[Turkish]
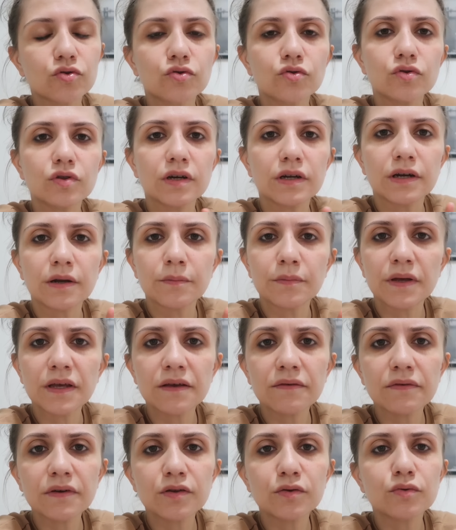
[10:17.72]
Çocuklara
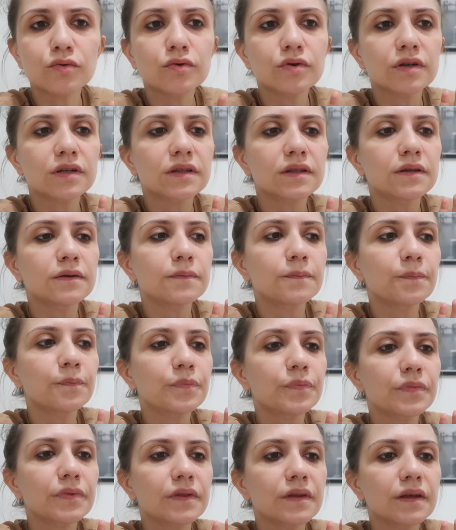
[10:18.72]
meyve
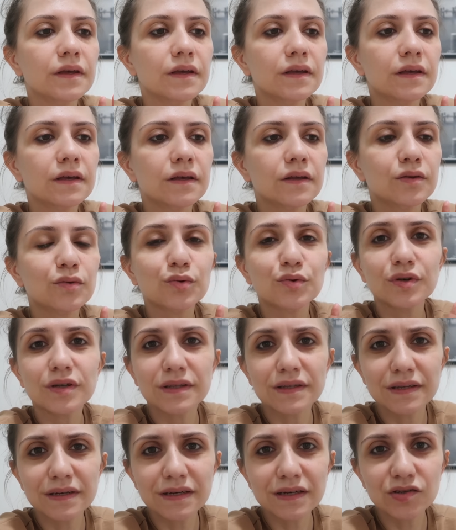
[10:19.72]
doğradım. Ee, sonra
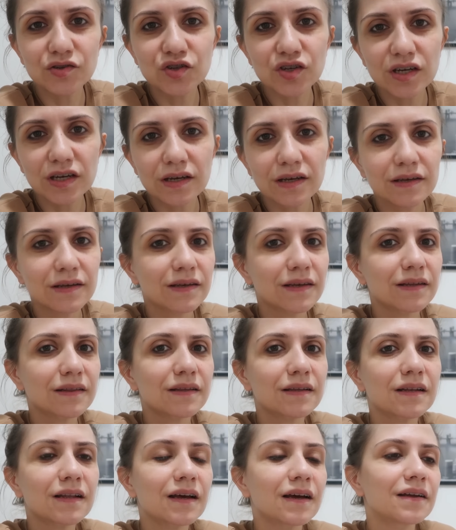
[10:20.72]
tirliçe
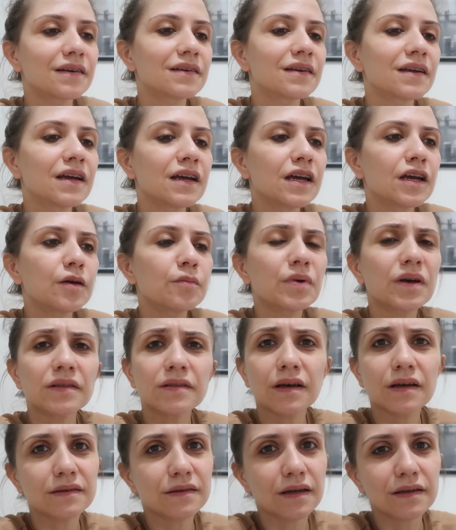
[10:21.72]
yediler. Ben
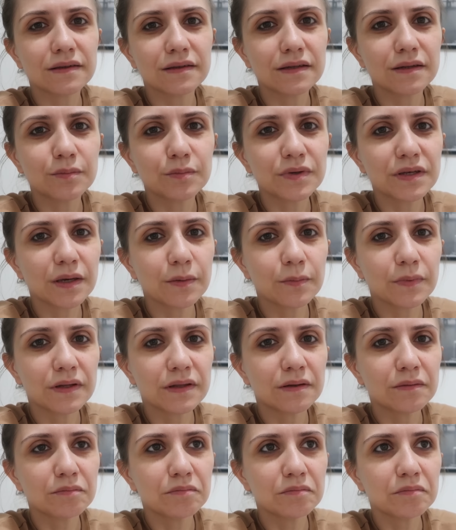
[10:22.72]
daha tatlımı
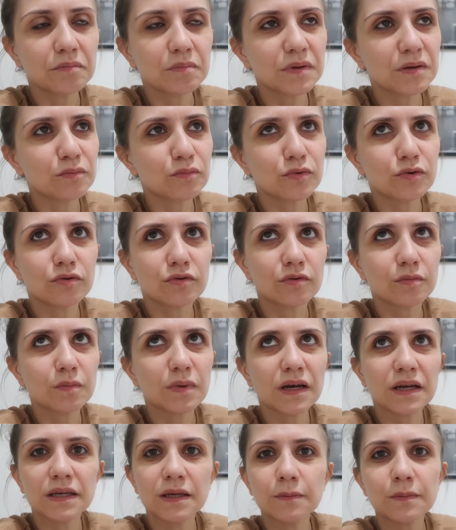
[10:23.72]
yemedim bilmiyorum.
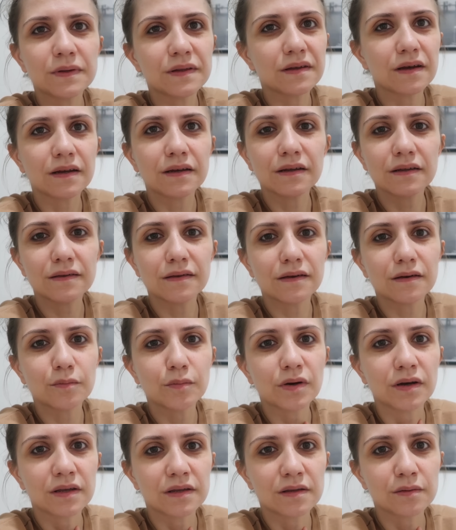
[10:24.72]
Belki bir tane
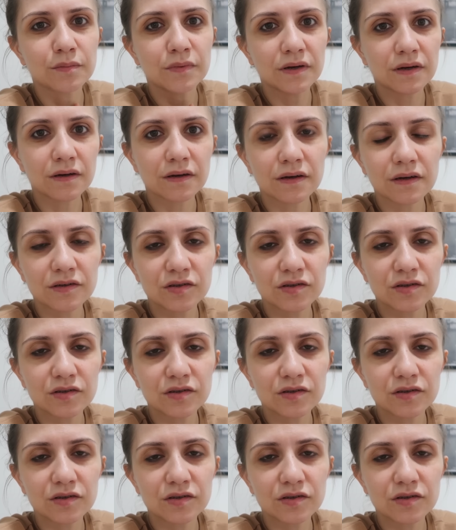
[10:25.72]
atarım ağzıma